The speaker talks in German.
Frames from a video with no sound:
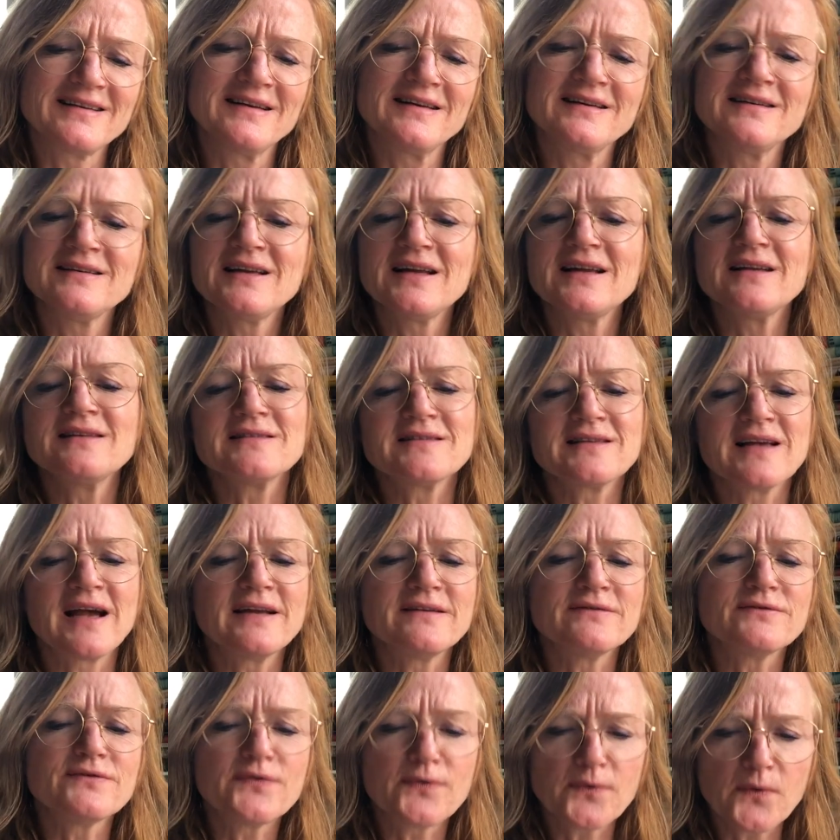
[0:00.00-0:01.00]
in denen
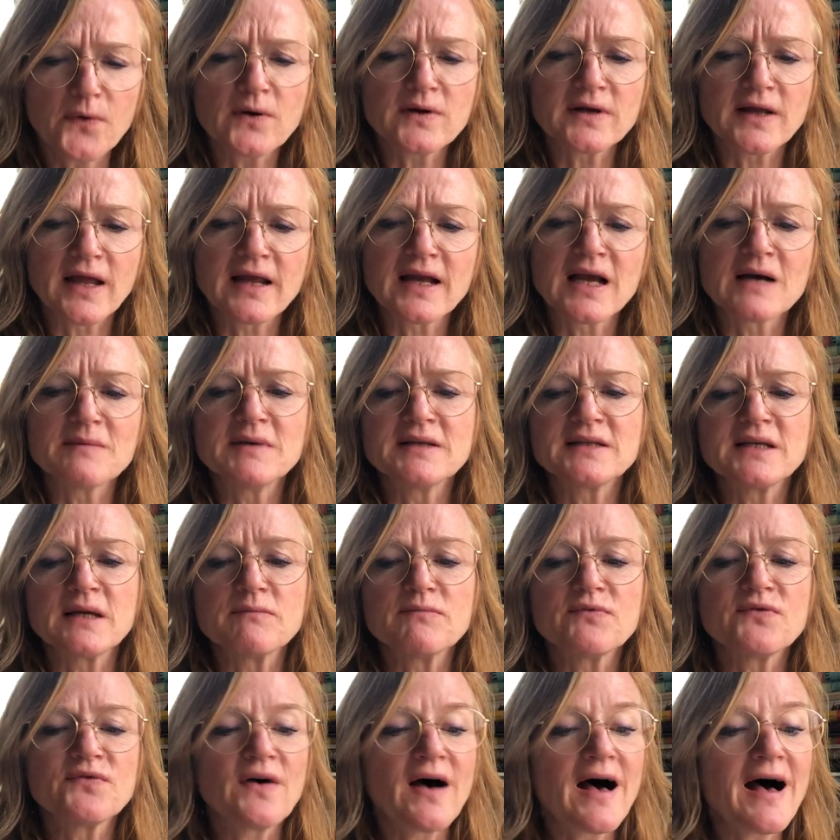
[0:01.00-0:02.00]
sein Vorgänger mit dem
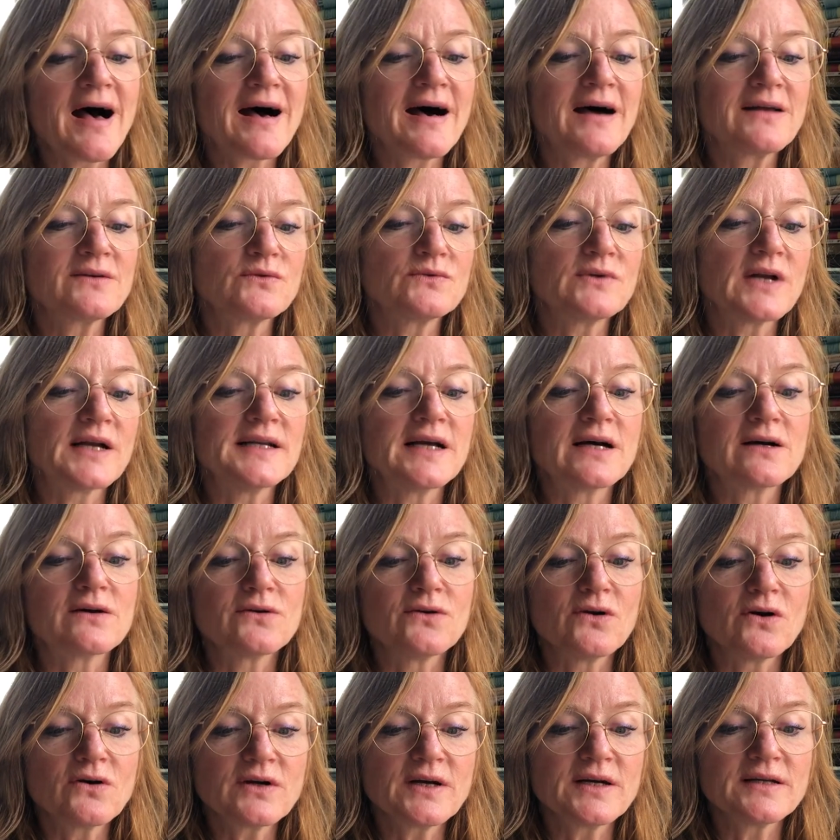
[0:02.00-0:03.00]
Fahrrad und einer
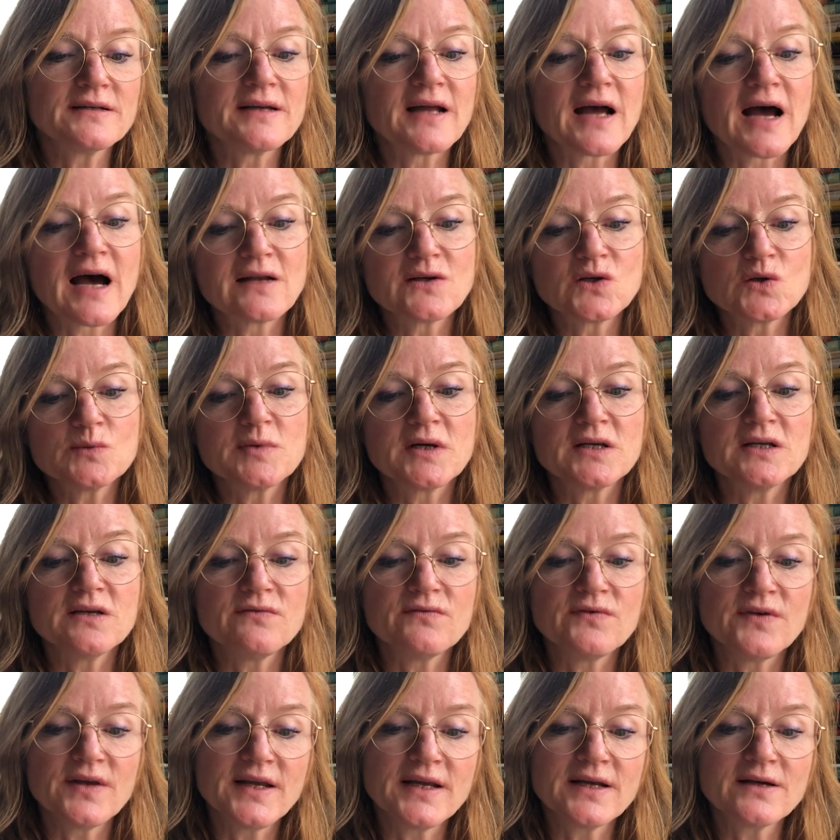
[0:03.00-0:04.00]
Glocke in der Hand über die
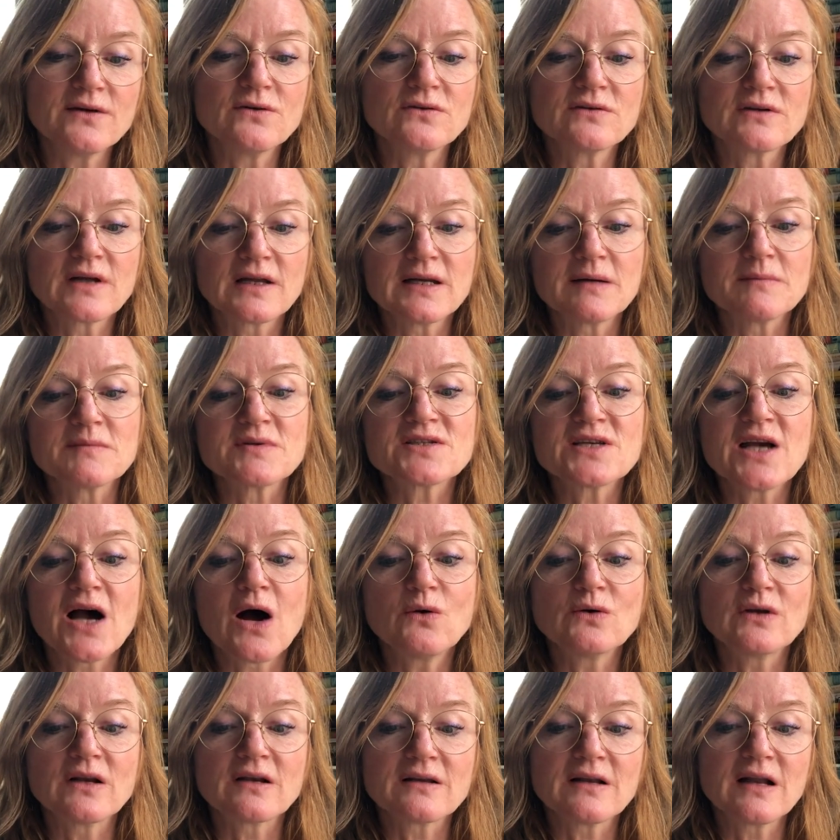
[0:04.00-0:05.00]
Wege und dann am
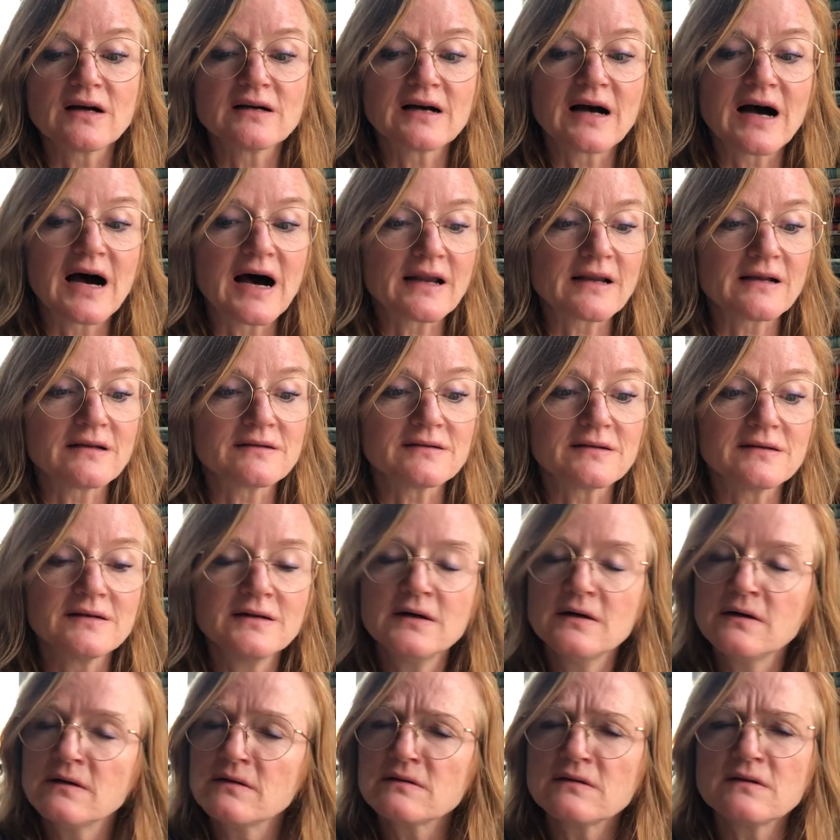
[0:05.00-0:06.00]
Zaun entlang radelte,
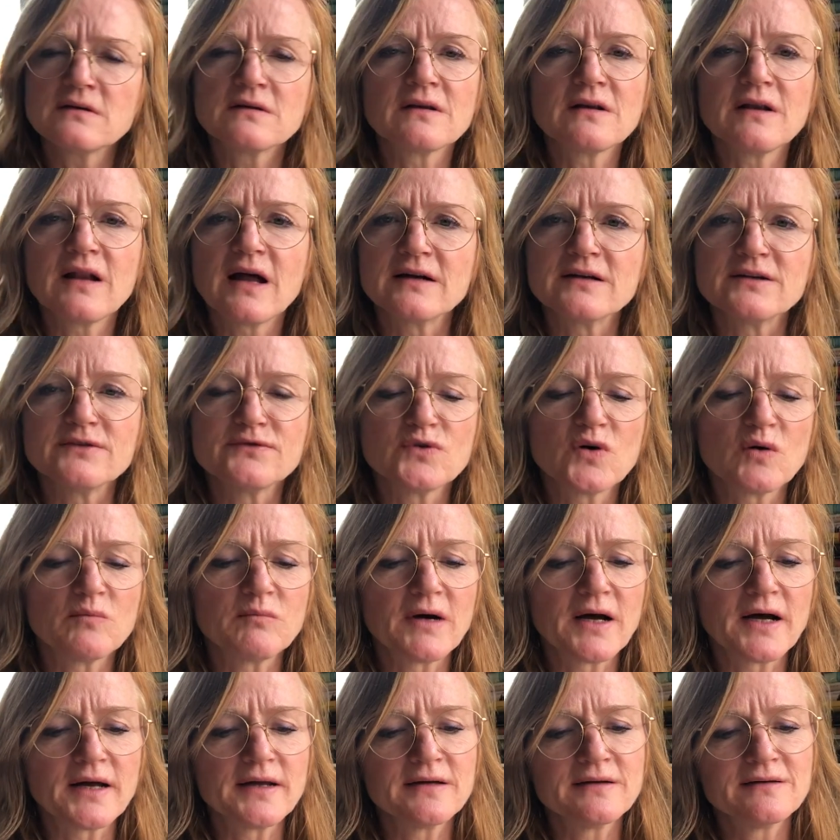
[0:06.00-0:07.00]
sind lange
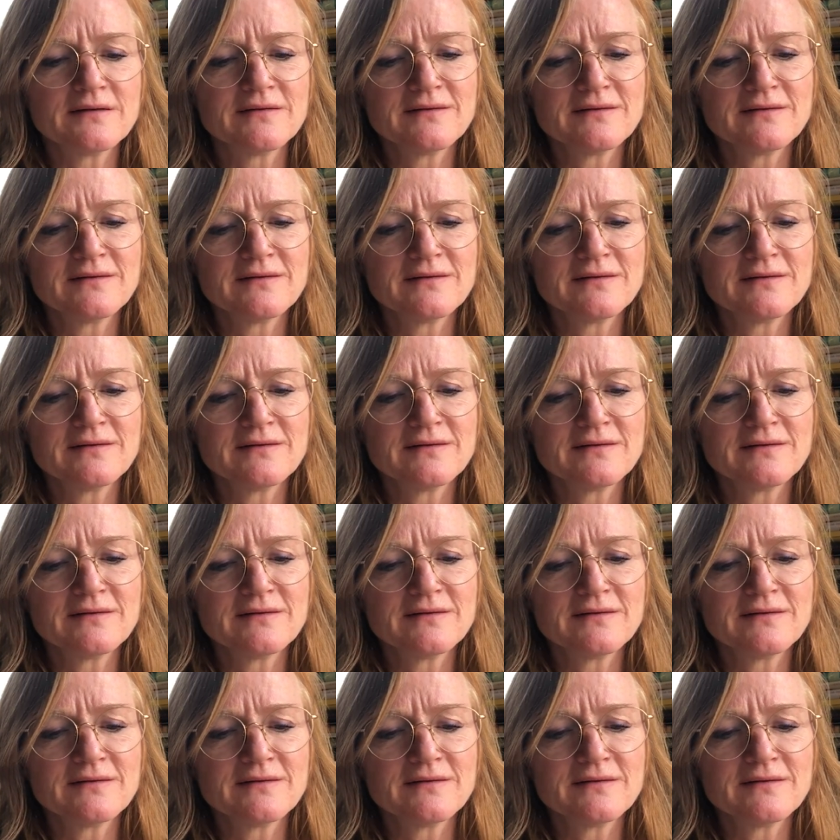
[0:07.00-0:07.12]
vorbei.